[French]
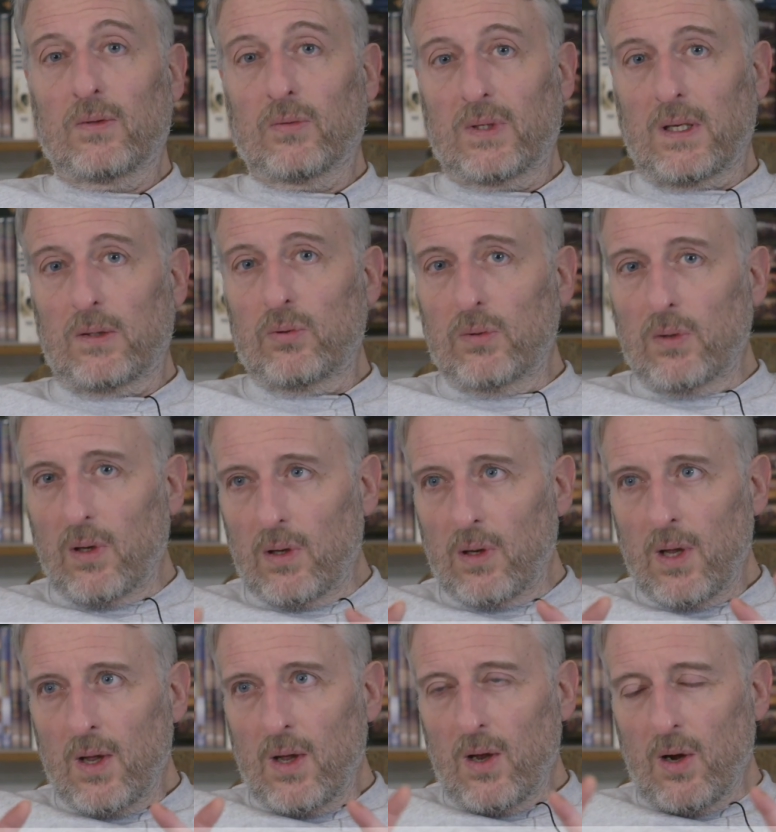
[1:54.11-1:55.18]
Donc il y a tout un,
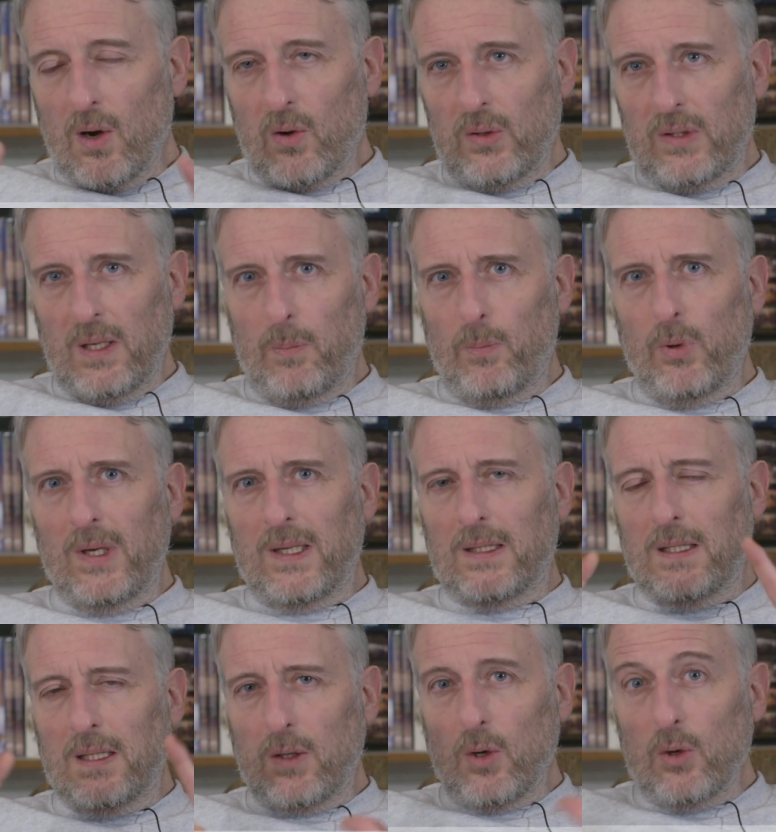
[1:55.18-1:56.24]
côté
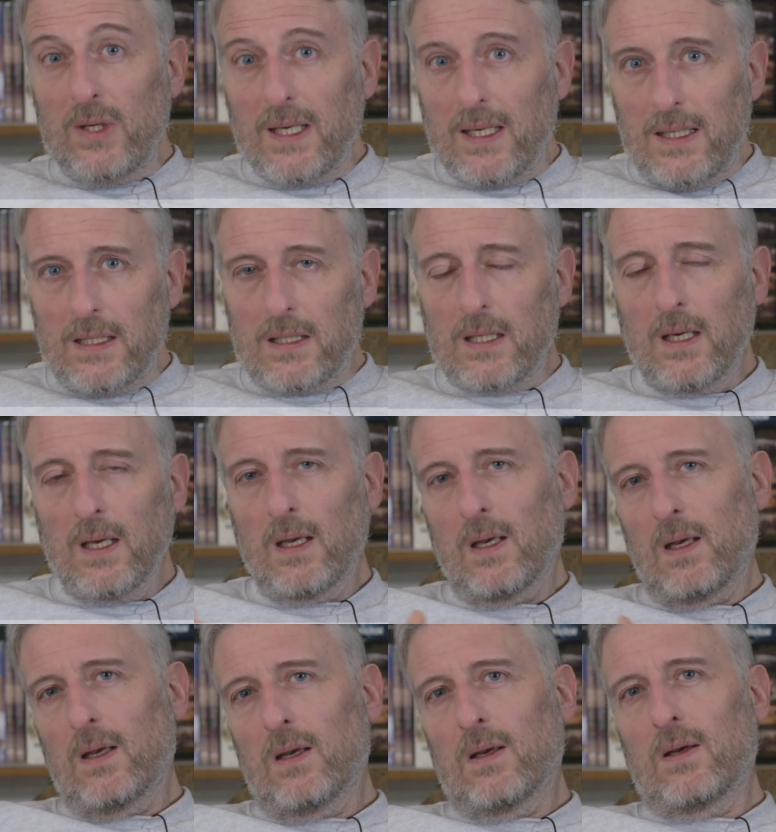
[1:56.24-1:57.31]
poétique, onirique,
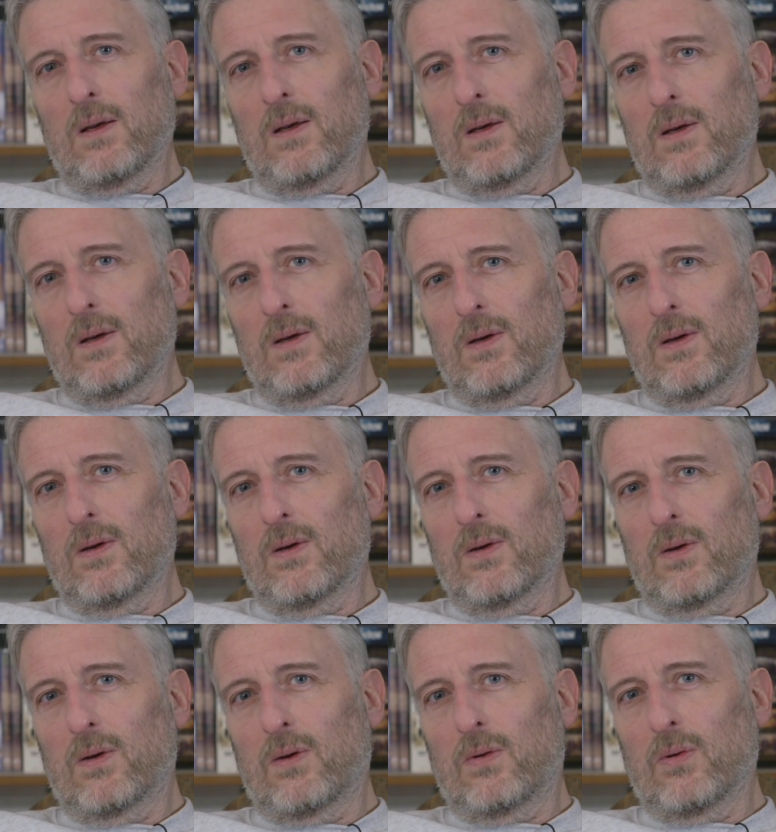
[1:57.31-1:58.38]

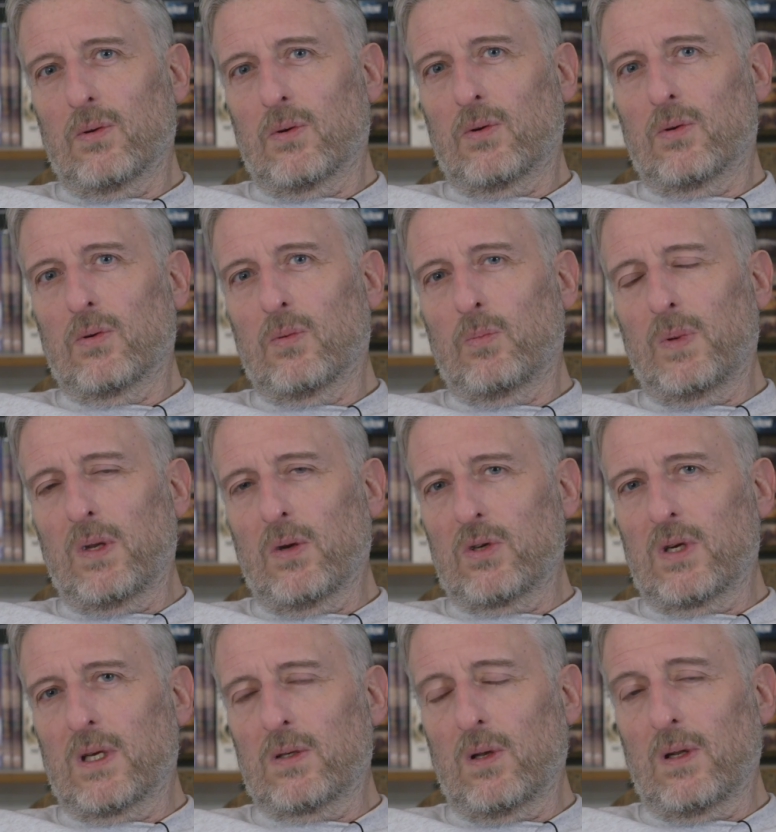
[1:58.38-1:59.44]
euh, que, Peter
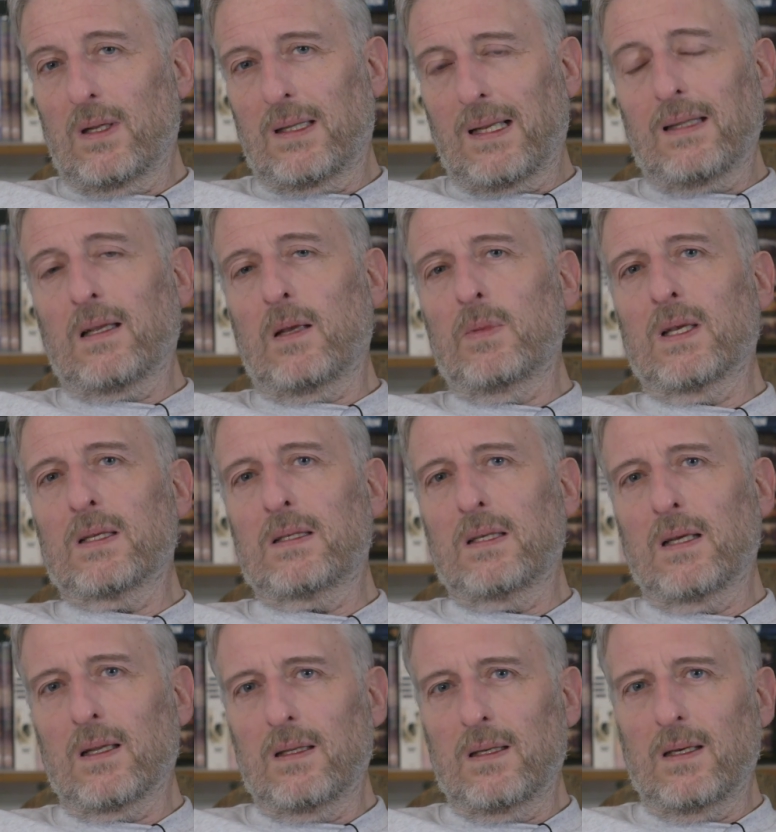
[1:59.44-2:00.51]
Jackson a très très bien
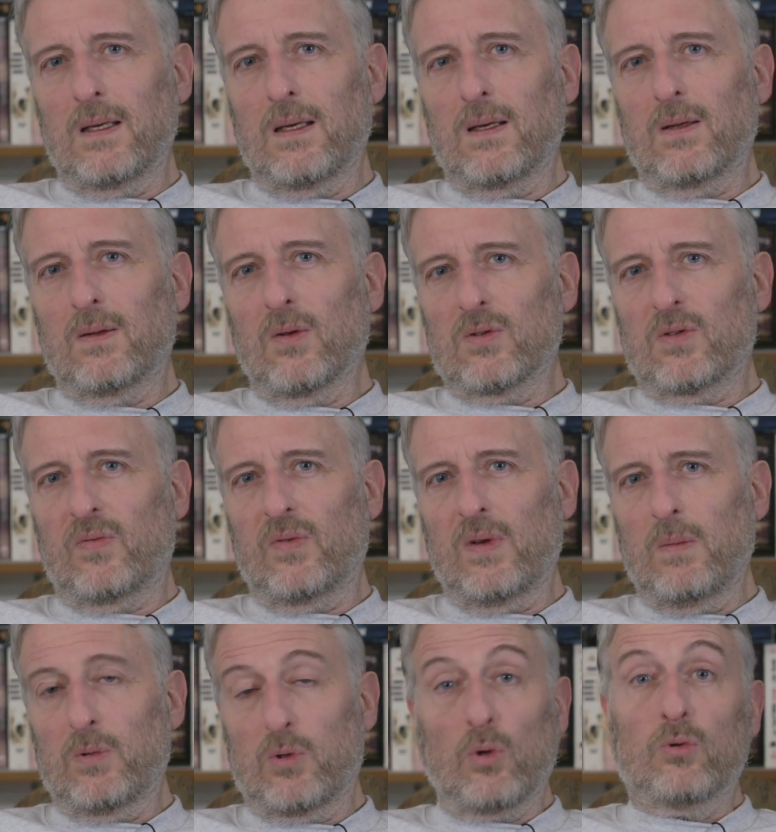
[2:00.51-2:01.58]
cerné dans ce
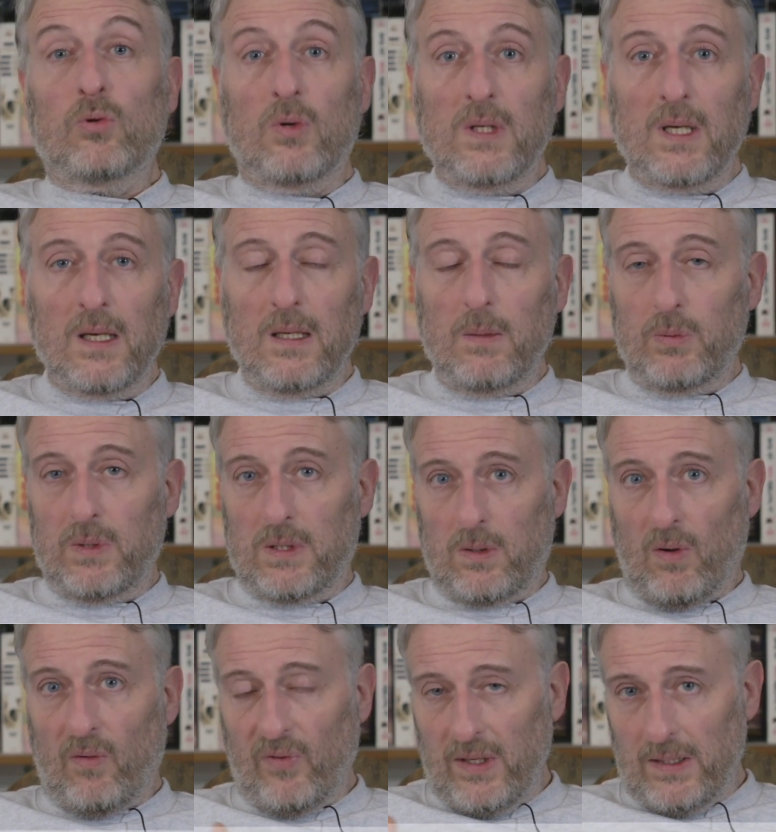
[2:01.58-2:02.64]
film, surtout onirique, puisque
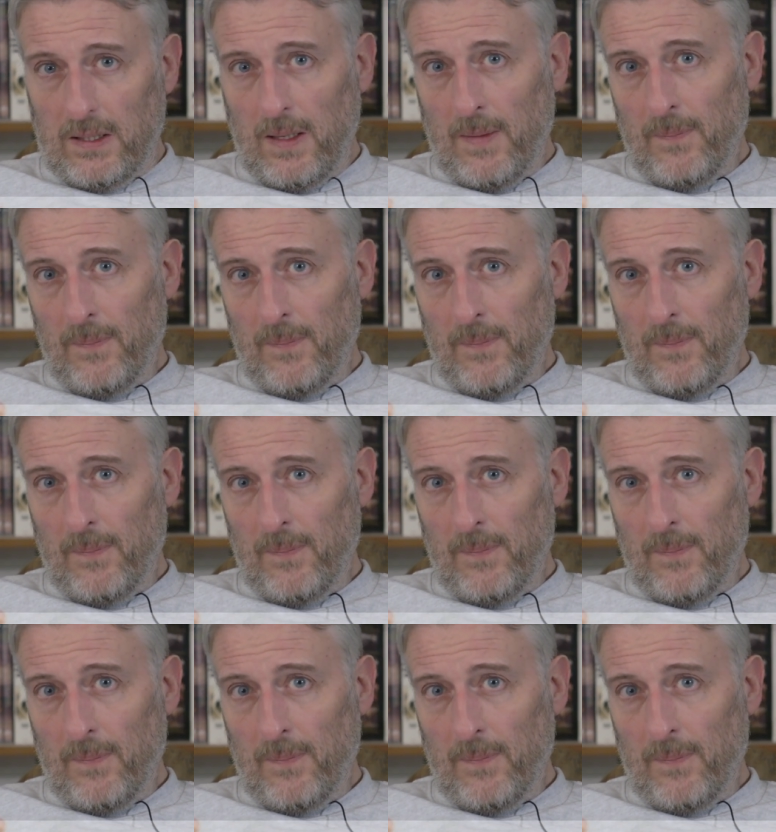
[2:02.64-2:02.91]
en fait,